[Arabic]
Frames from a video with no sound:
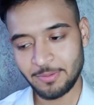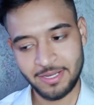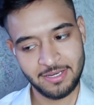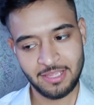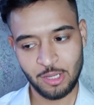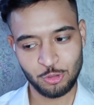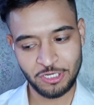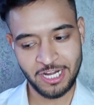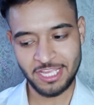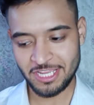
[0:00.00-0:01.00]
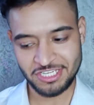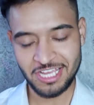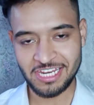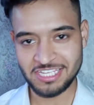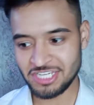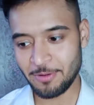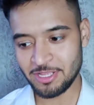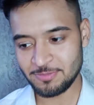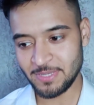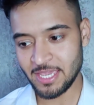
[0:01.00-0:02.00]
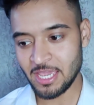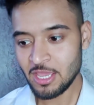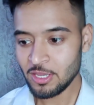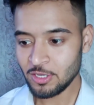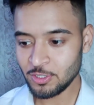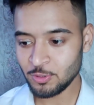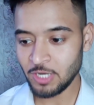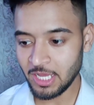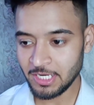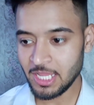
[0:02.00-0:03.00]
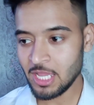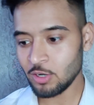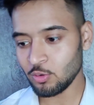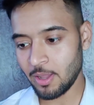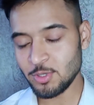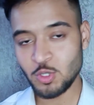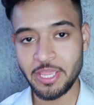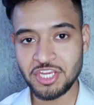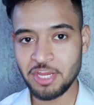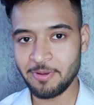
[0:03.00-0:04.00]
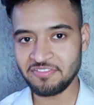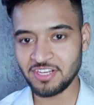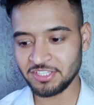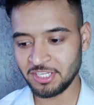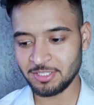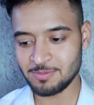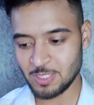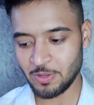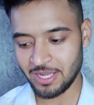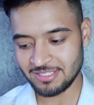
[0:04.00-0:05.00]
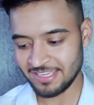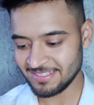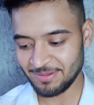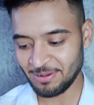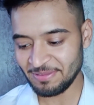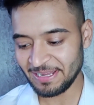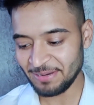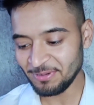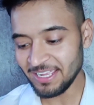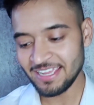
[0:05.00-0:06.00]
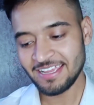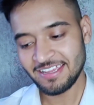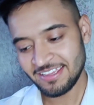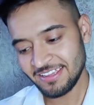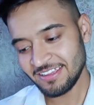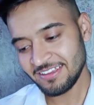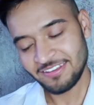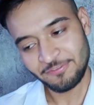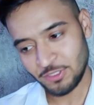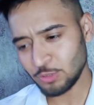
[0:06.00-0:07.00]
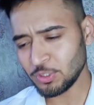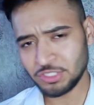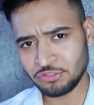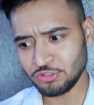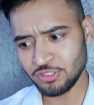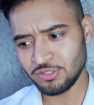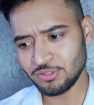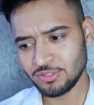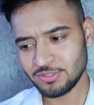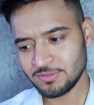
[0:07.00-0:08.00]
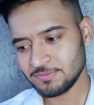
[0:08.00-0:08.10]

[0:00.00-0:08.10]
طبعا اكو هنا شغله تشابهت بيها انه لا انا وقبل شويه شيء بنفس الترند مسوياته تمام يا الربع هو ترند حلو